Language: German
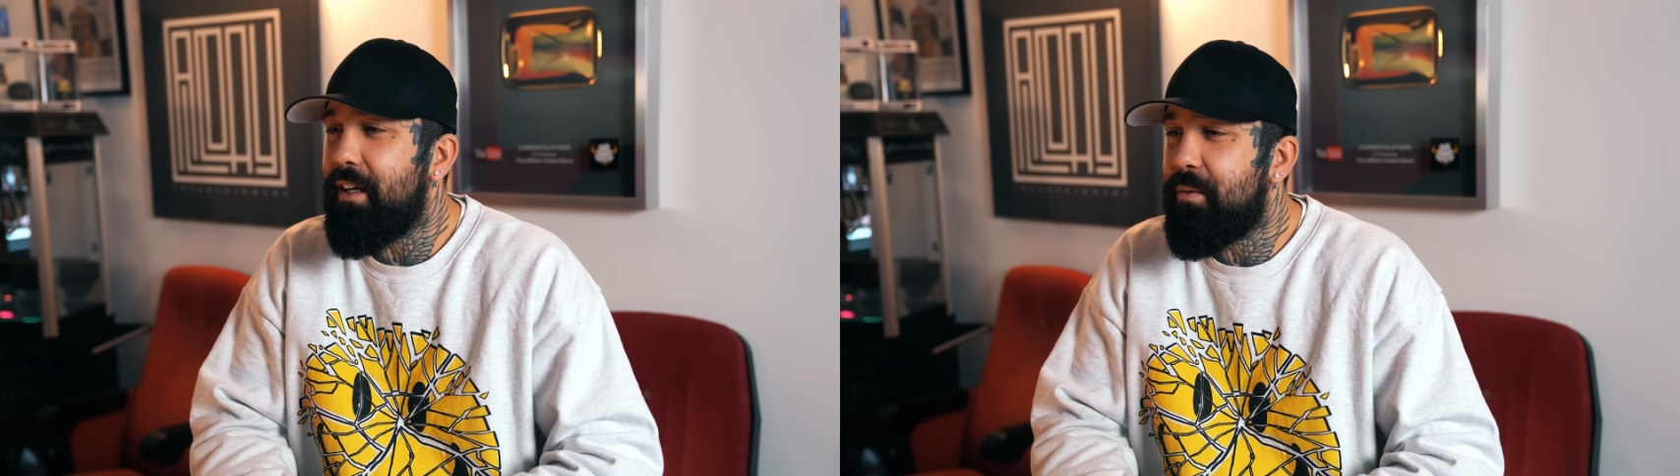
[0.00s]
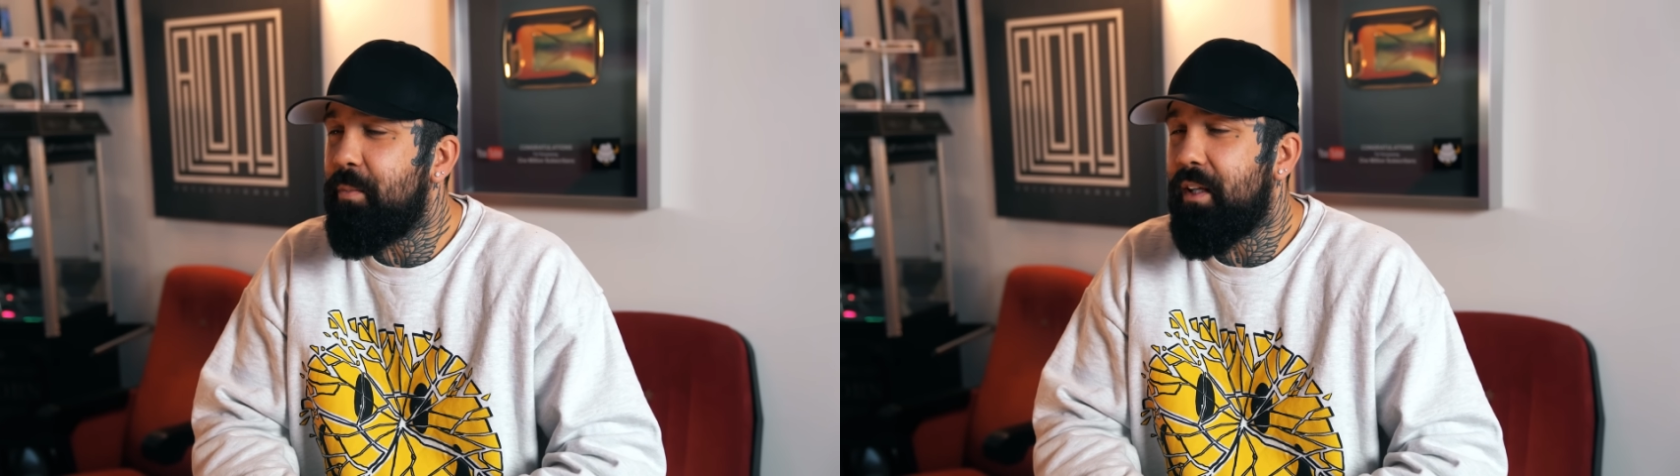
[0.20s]

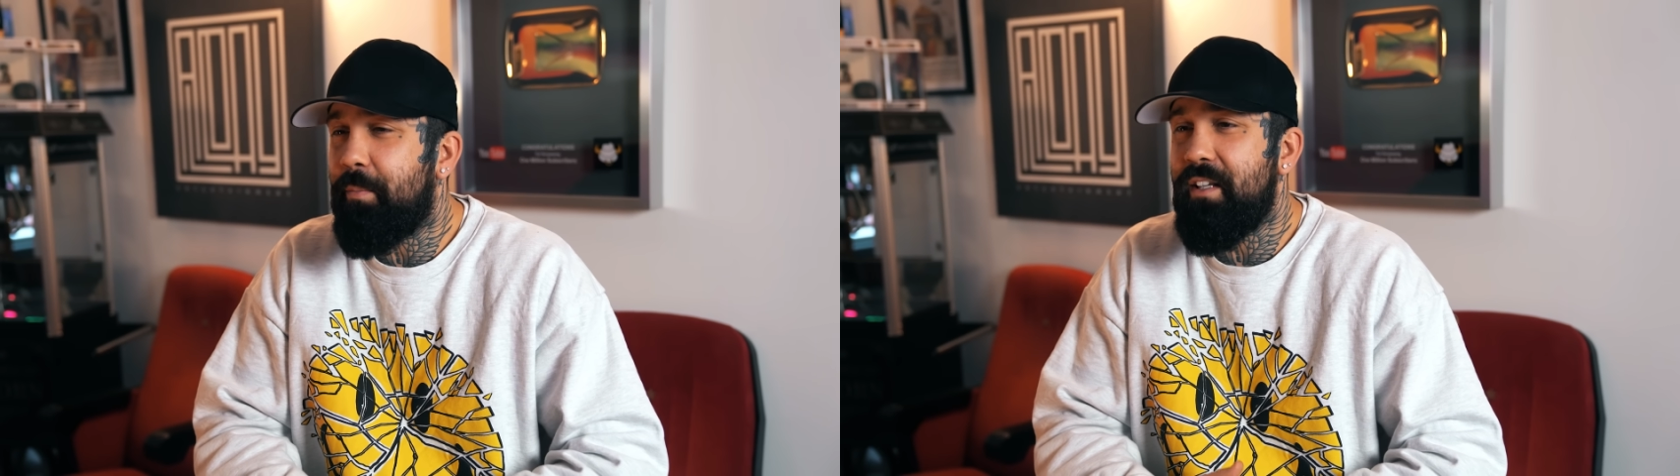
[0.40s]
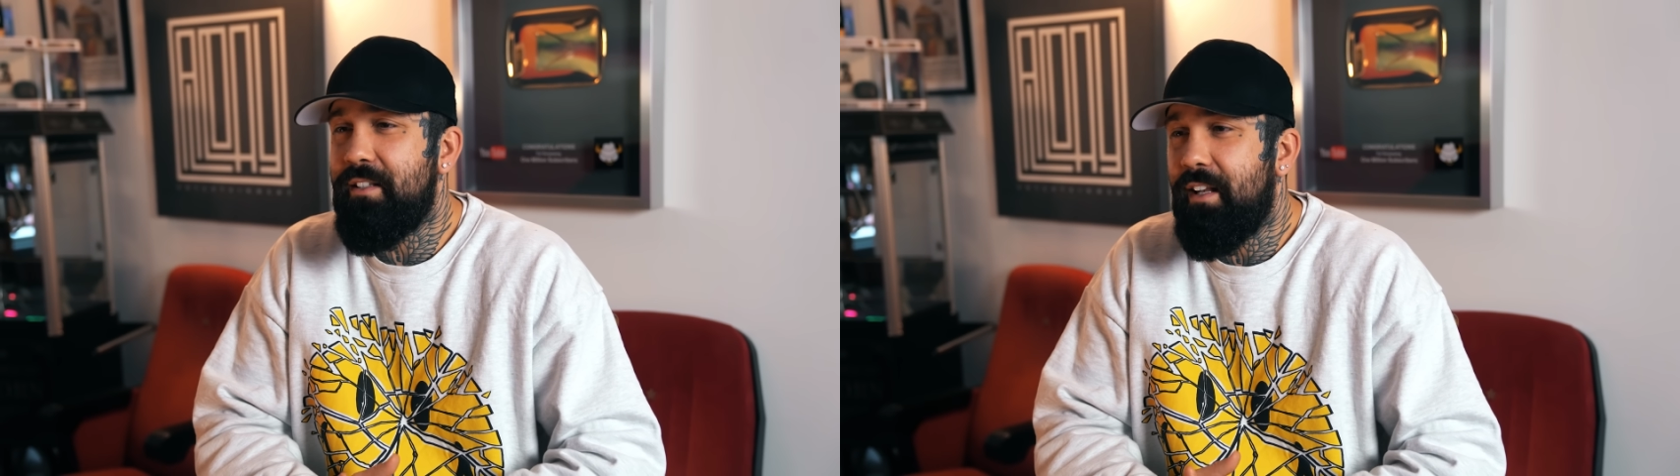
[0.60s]
mit der
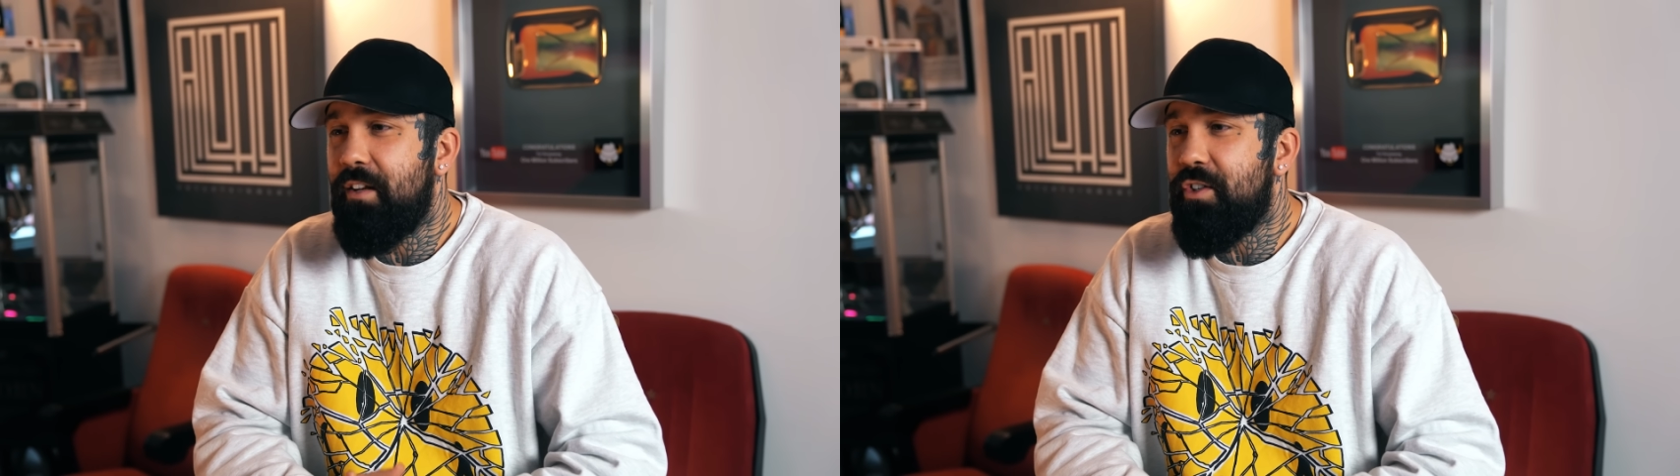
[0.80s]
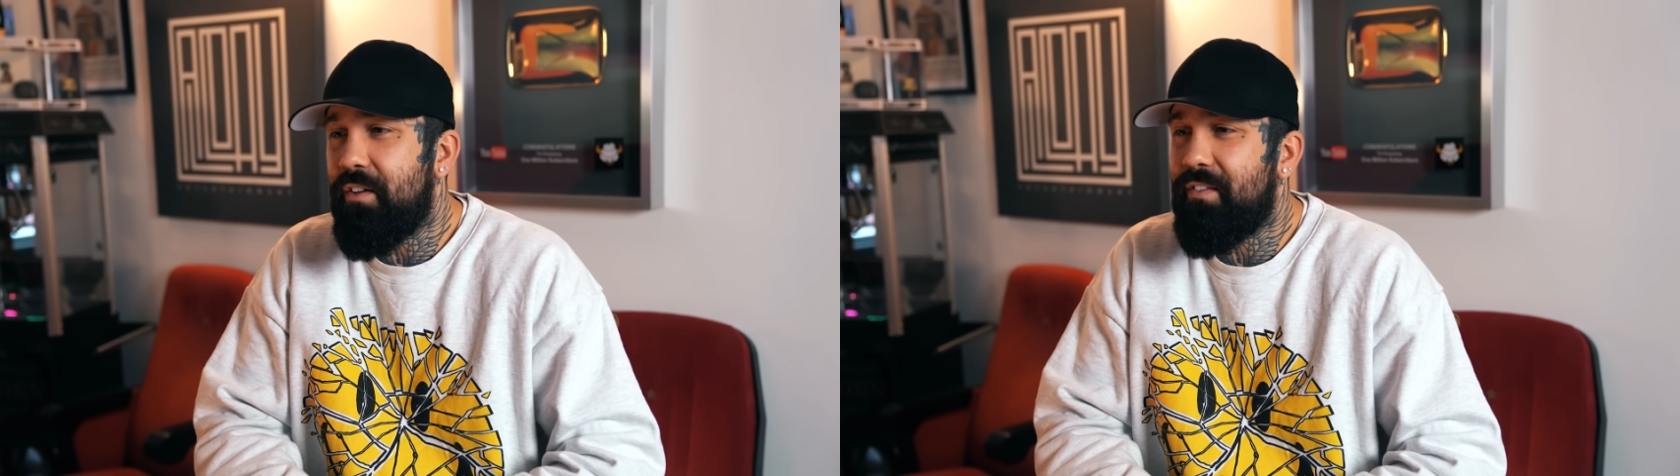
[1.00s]

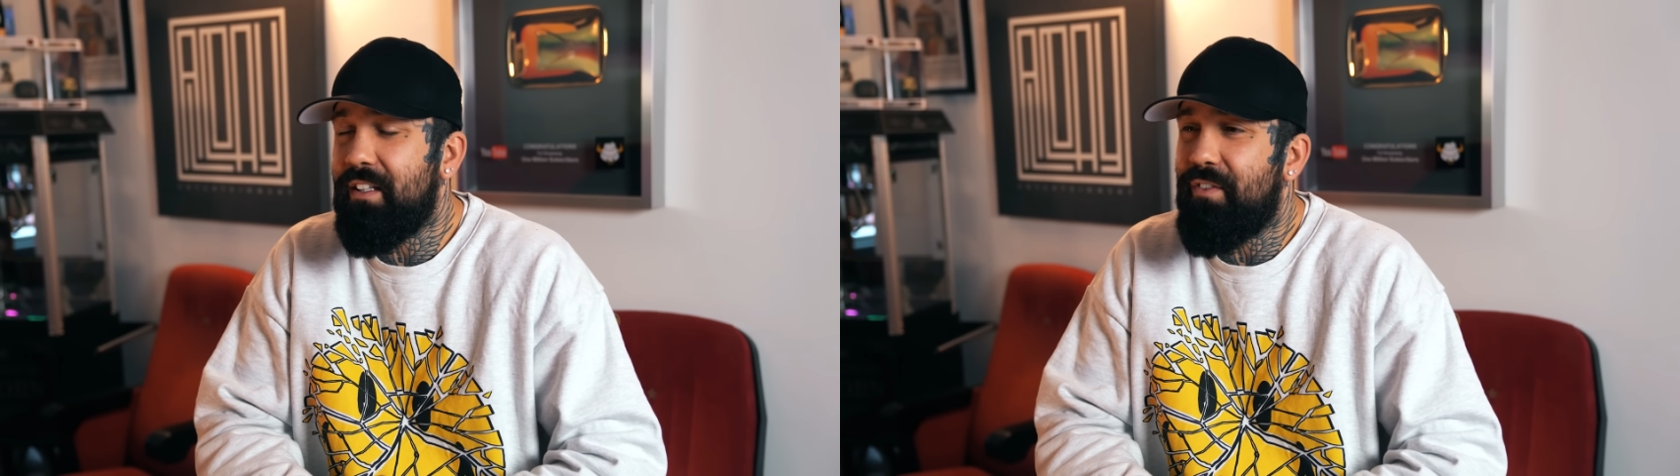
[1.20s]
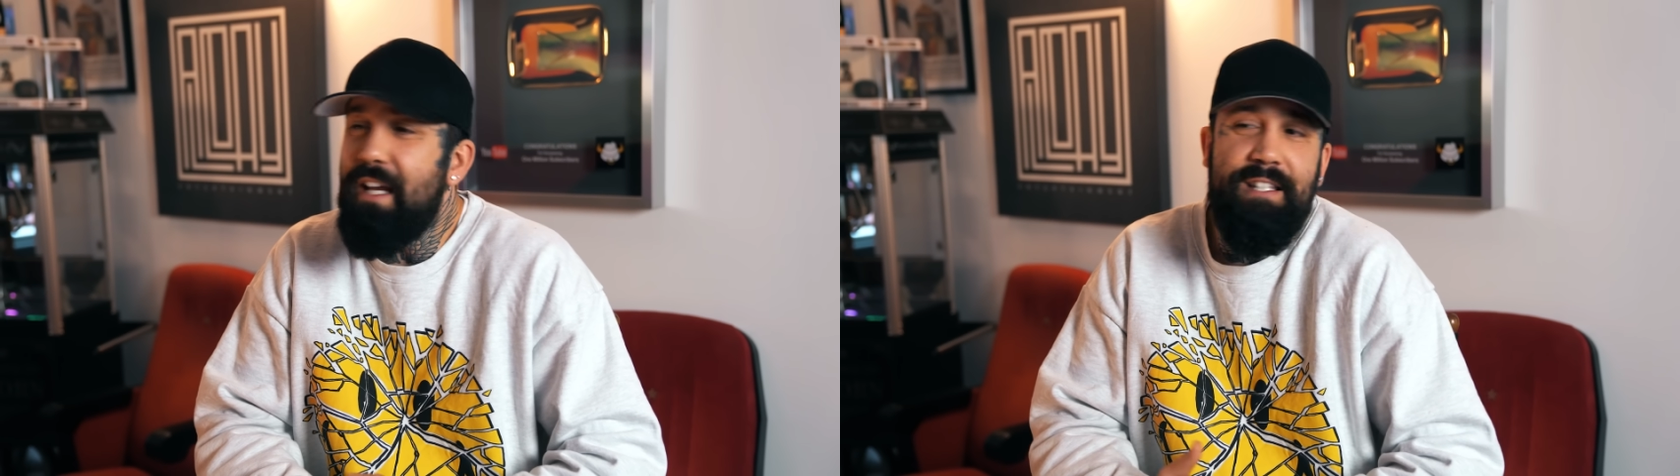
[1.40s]
Präsidentschaft, ich
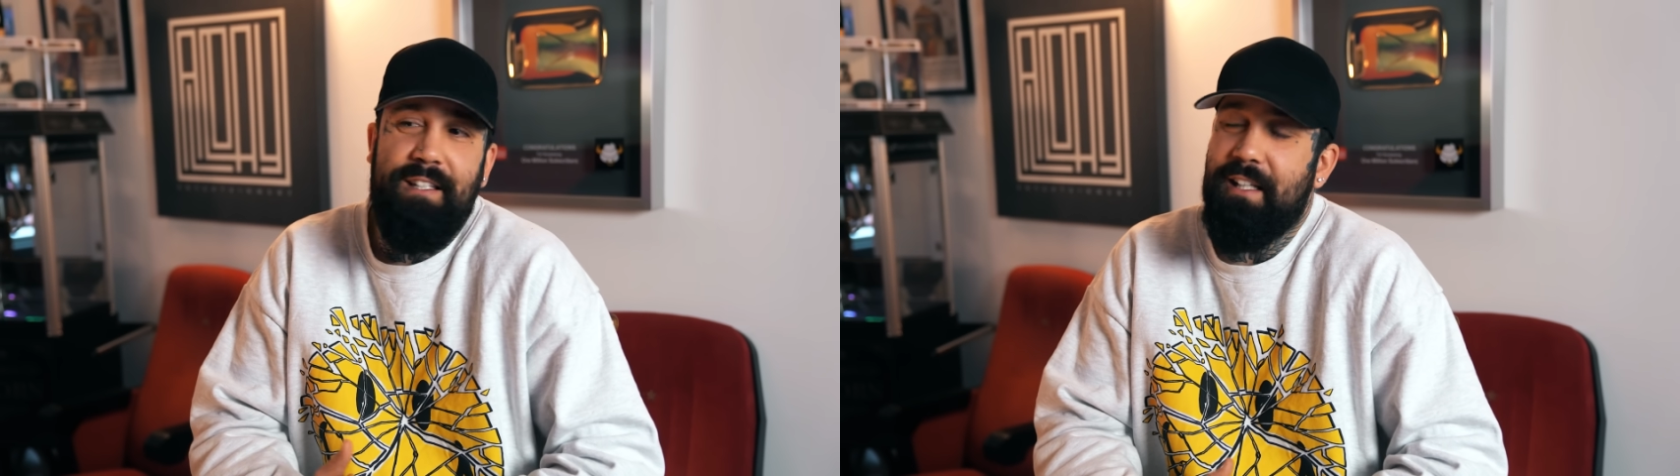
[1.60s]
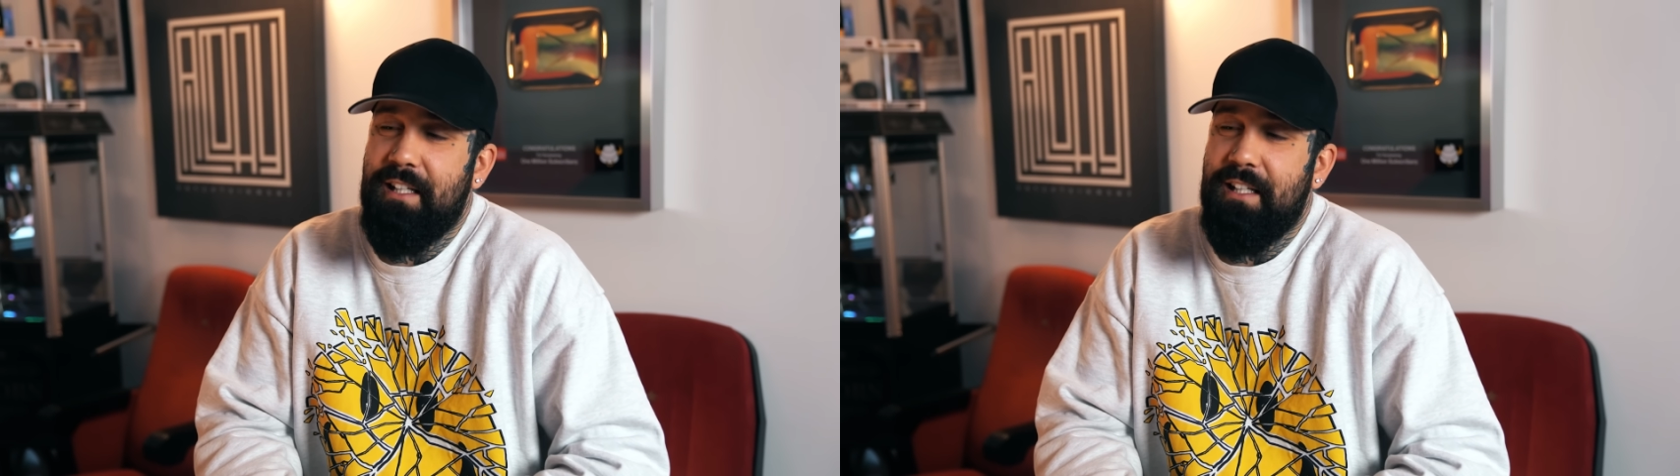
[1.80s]
weiß es nicht.